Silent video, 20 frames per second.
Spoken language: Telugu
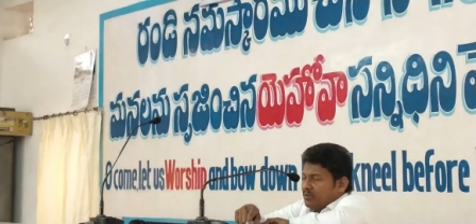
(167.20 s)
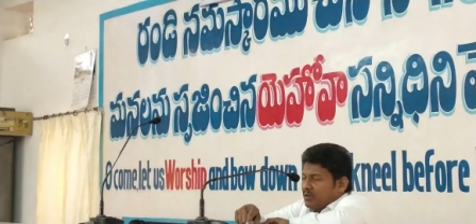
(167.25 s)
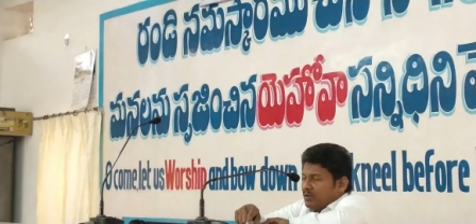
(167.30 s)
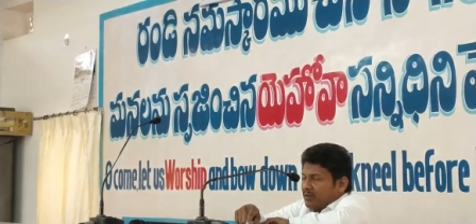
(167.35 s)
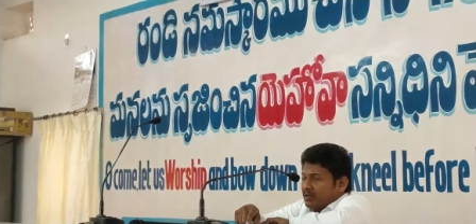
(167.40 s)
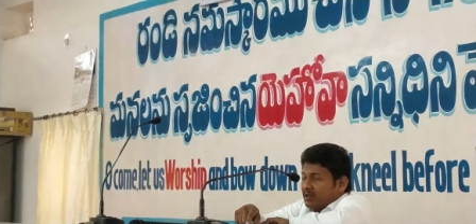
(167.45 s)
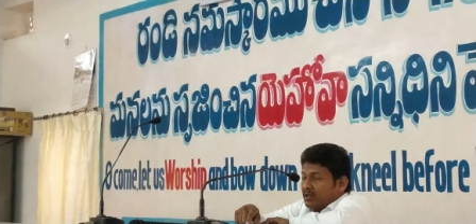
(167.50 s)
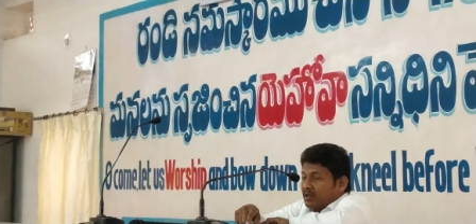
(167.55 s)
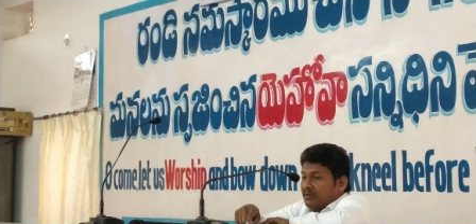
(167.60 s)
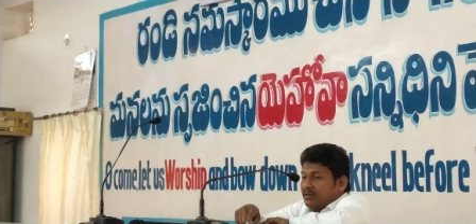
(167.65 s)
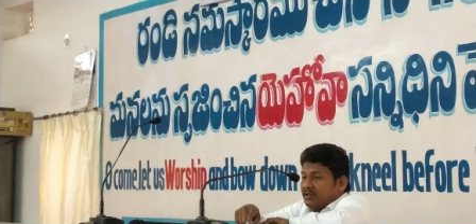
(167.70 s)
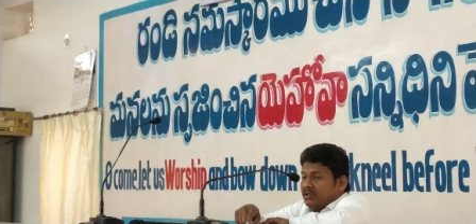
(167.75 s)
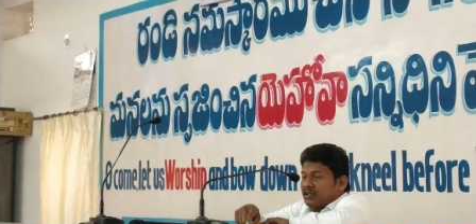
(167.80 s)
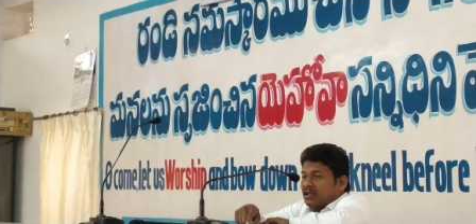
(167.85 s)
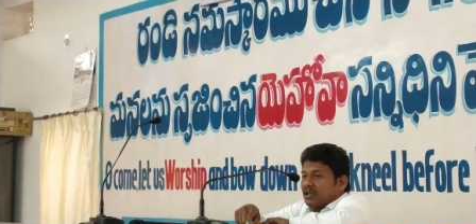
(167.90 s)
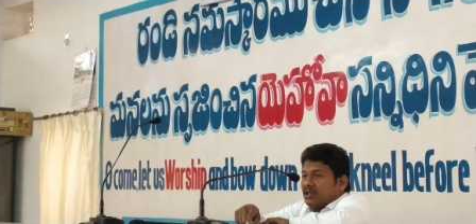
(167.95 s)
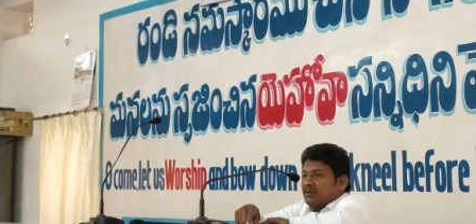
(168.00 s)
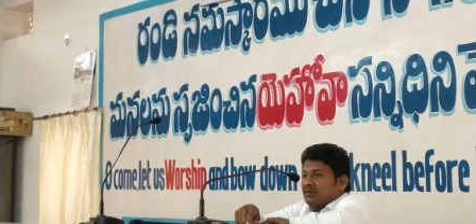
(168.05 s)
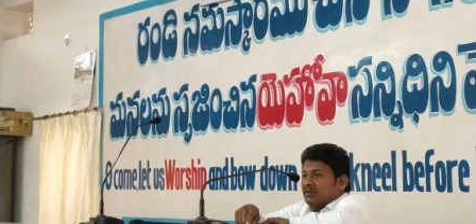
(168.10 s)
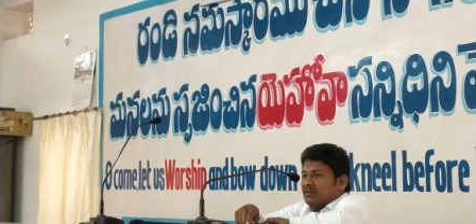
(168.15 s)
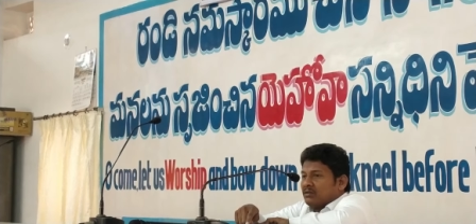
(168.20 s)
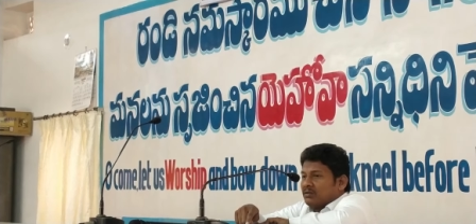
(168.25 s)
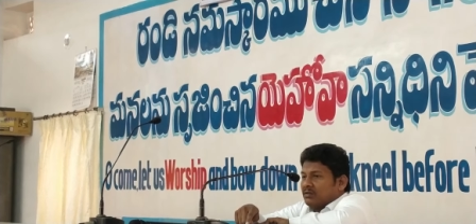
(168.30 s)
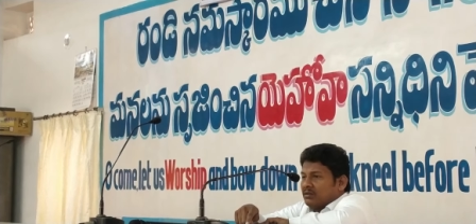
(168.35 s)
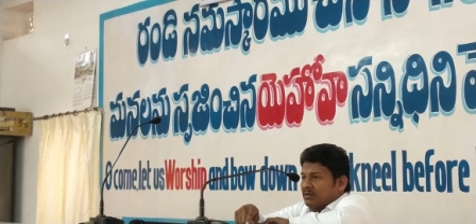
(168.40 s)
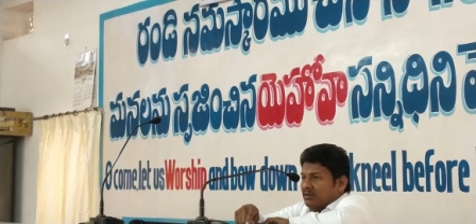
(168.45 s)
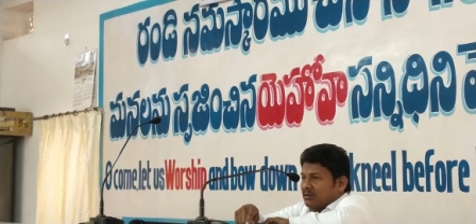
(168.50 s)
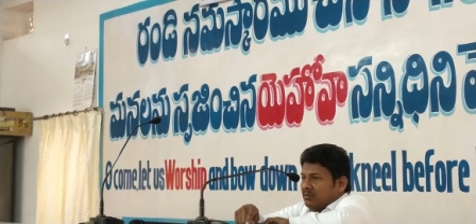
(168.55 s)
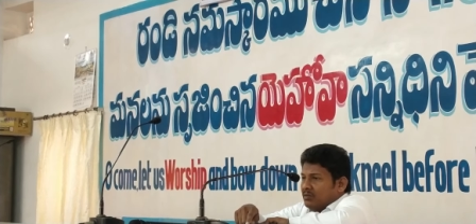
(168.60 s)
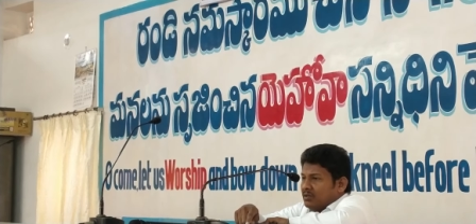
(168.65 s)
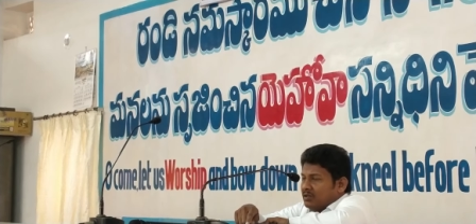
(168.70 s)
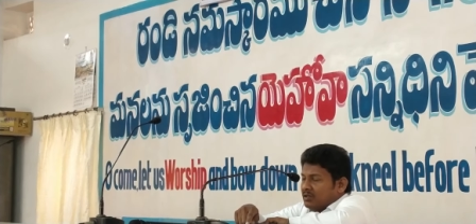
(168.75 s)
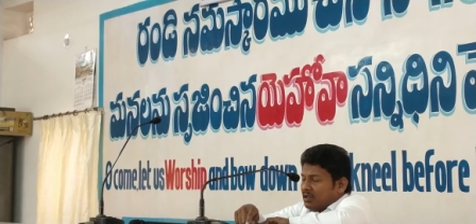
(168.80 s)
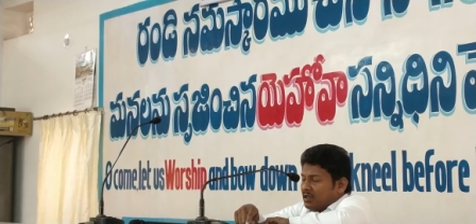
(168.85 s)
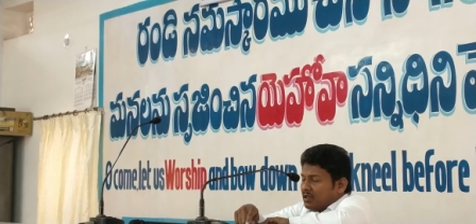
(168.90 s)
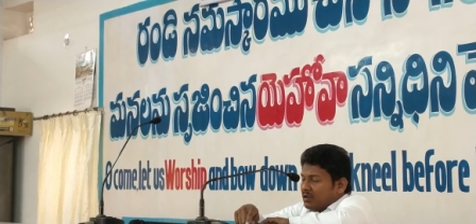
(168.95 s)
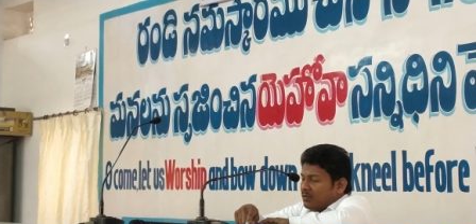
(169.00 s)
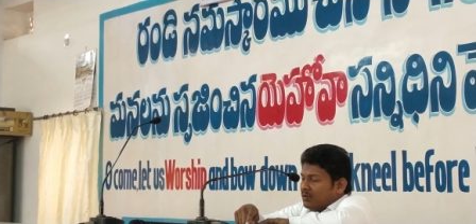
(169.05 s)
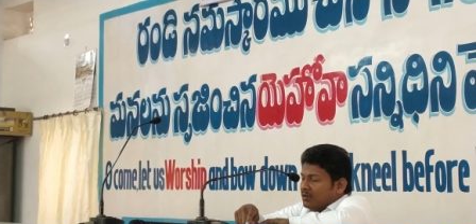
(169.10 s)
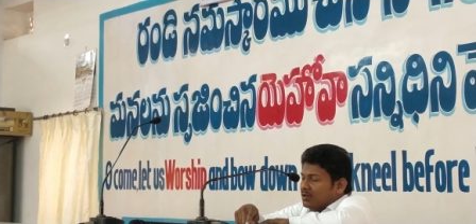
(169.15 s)
ప్రభుదినం ఇచ్చారు మీ
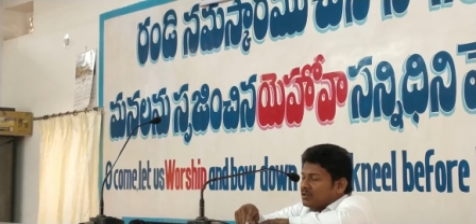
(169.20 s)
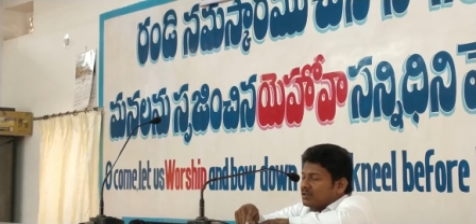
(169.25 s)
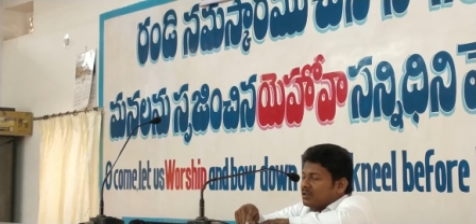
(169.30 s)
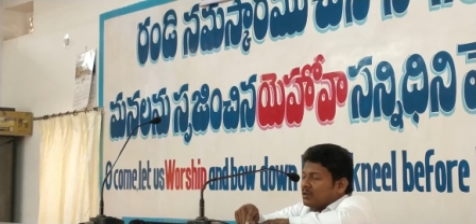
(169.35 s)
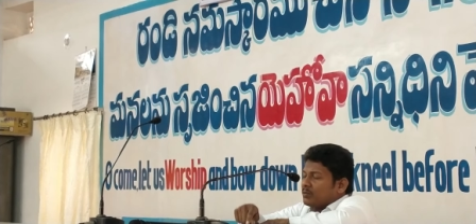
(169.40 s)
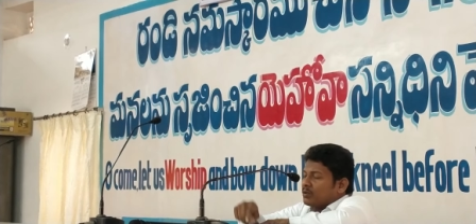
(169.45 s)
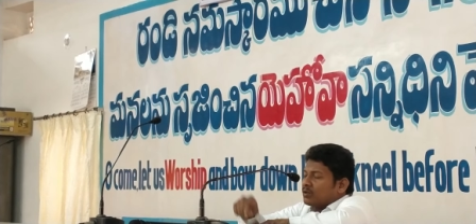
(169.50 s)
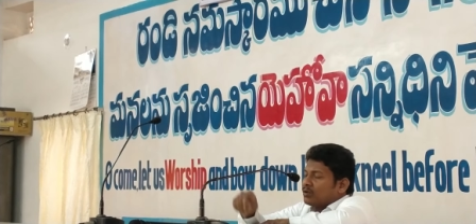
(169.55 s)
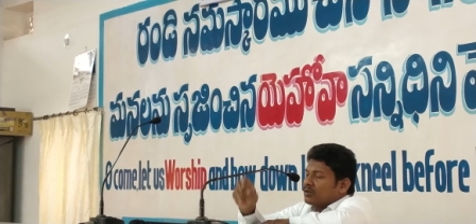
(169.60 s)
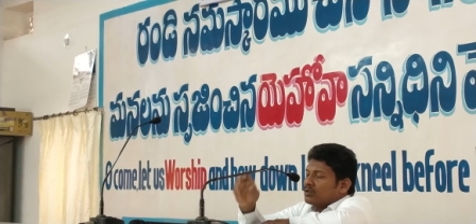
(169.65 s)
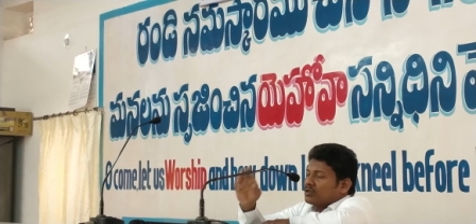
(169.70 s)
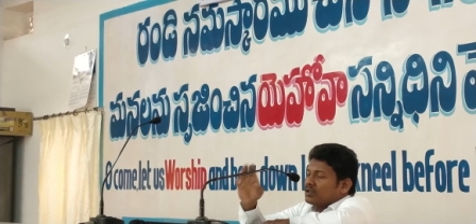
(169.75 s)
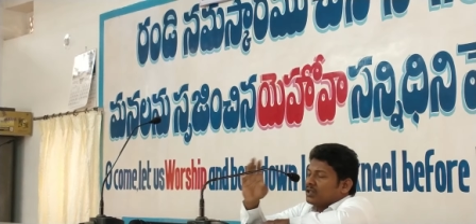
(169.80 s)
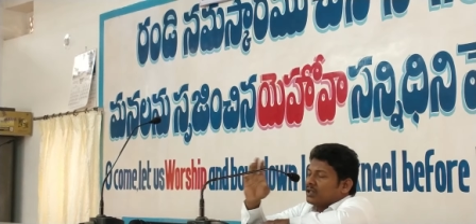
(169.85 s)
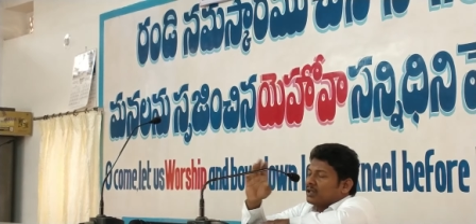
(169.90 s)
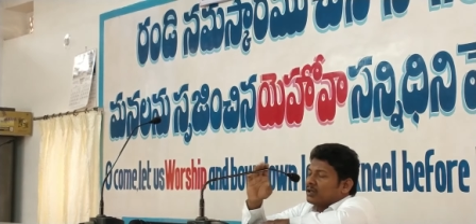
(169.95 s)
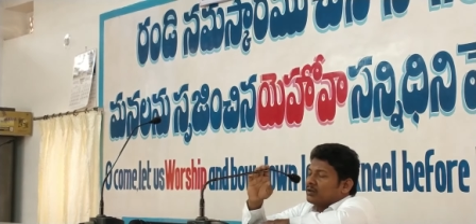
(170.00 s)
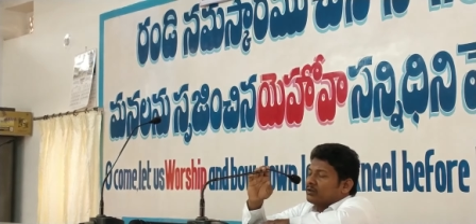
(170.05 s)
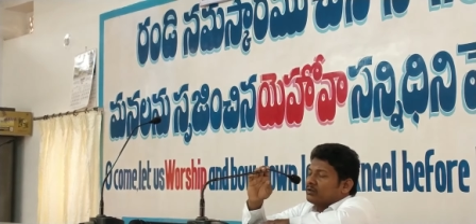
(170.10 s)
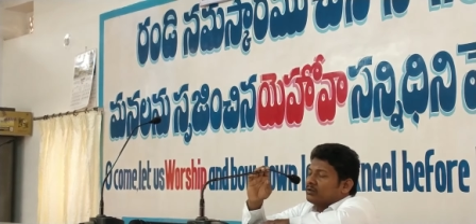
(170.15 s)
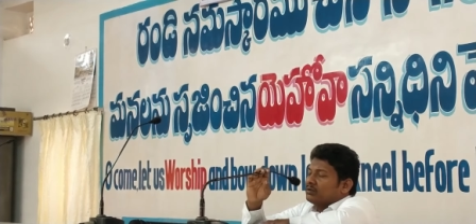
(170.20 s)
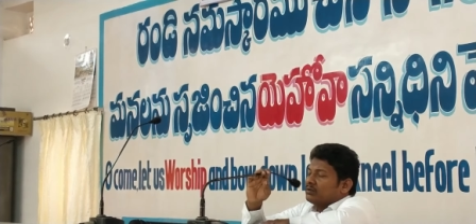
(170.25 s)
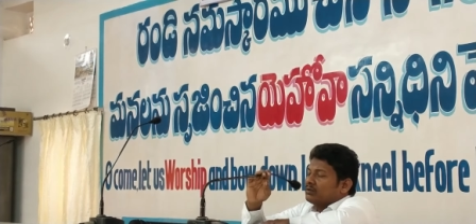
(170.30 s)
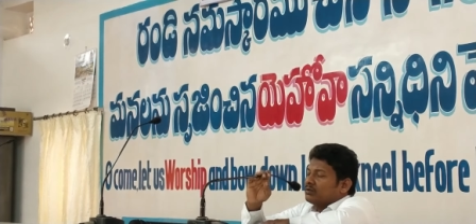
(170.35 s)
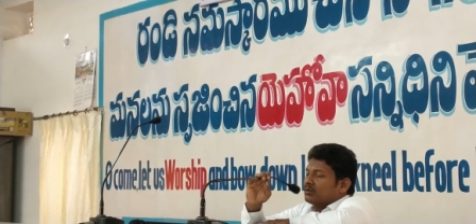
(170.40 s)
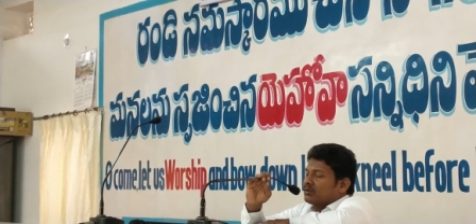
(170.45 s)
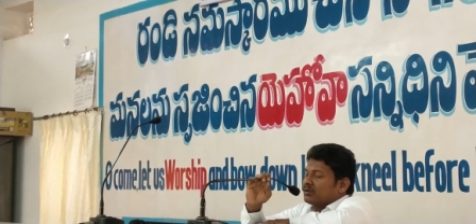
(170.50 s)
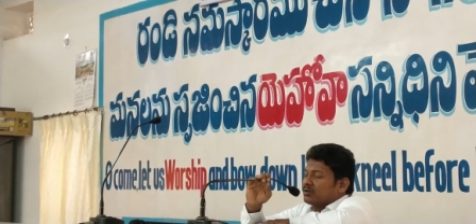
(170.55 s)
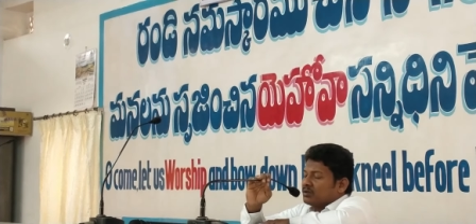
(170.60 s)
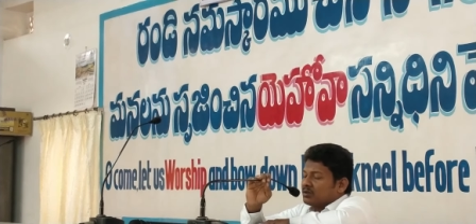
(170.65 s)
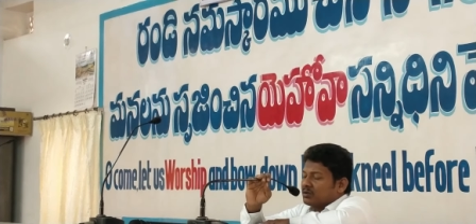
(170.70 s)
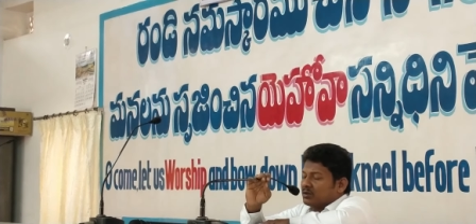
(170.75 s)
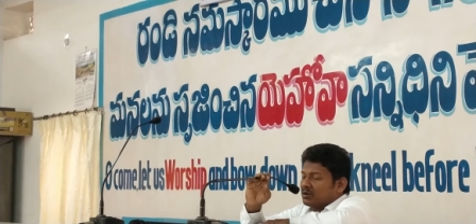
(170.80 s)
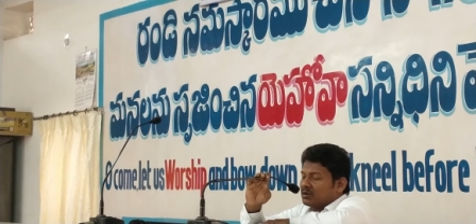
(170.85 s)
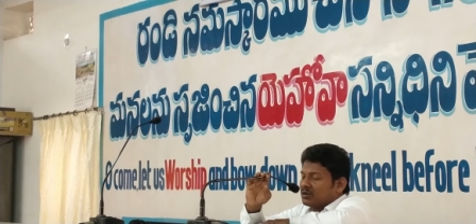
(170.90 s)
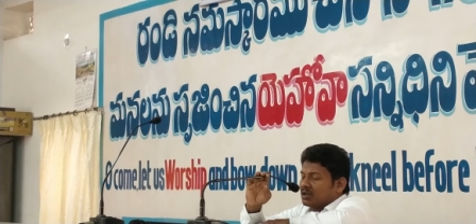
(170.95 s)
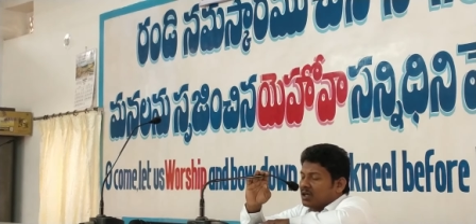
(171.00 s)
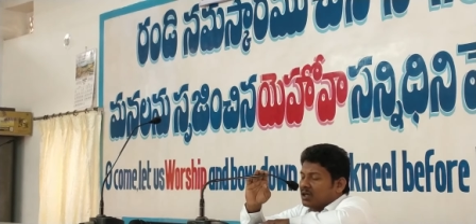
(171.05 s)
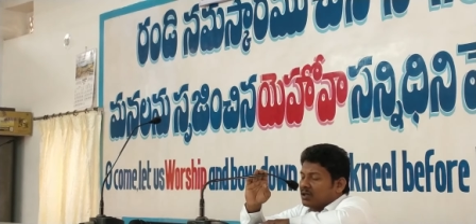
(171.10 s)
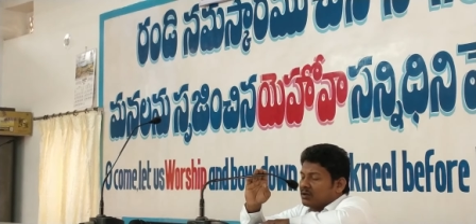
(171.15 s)
సల్లములు సమకూర్చారు
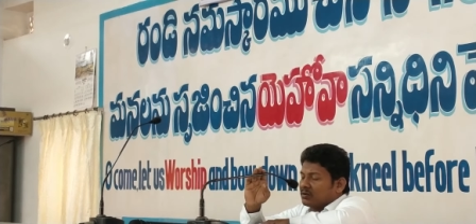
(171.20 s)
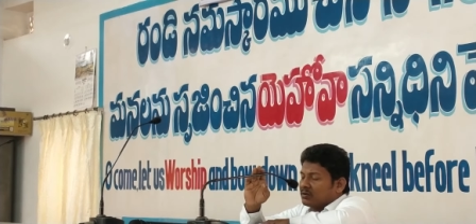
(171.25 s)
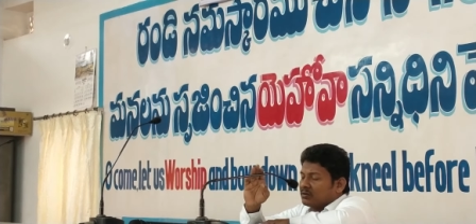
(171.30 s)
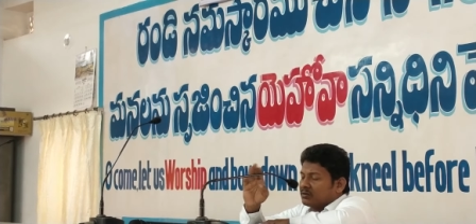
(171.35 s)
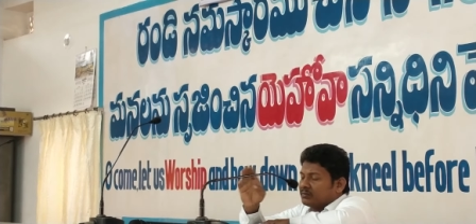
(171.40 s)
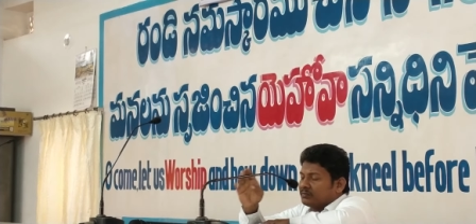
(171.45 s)
స్తోత్రాలు